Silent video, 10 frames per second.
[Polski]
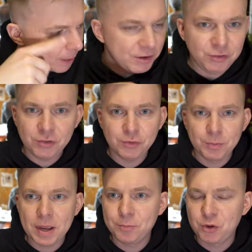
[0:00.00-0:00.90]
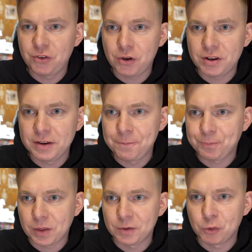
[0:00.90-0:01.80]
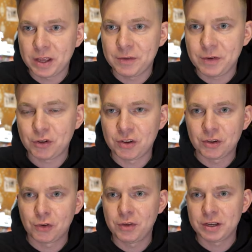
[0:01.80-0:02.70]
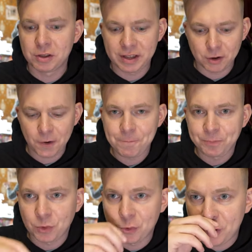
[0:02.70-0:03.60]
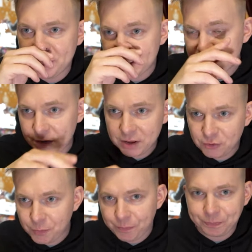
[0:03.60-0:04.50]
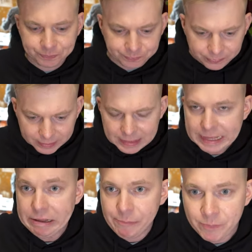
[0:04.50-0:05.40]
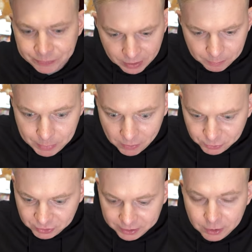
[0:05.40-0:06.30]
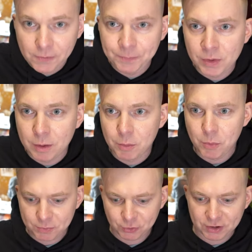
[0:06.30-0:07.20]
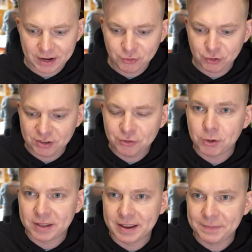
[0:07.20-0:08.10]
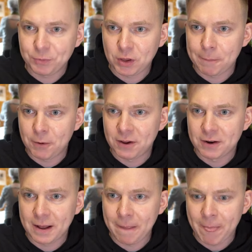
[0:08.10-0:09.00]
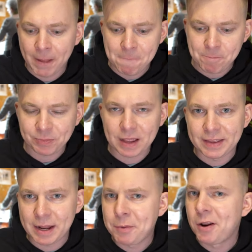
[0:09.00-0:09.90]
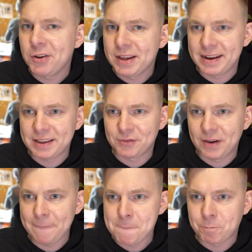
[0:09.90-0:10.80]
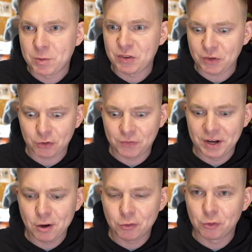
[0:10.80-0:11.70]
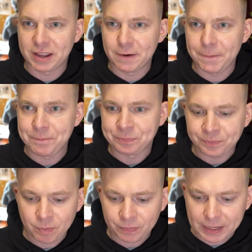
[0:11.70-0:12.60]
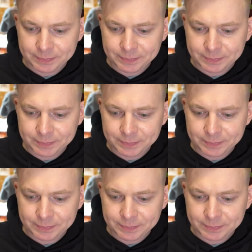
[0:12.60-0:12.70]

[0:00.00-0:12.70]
Pamięci, miałem przezorny tutaj właśnie stosunek do tego. Trochę taki, wiesz, bałem się tego. Byłem przekonany, że to jest słodkie, ta napoleonka. A ta napoleonka nazwa to jest od wyglądu tego. Mhm.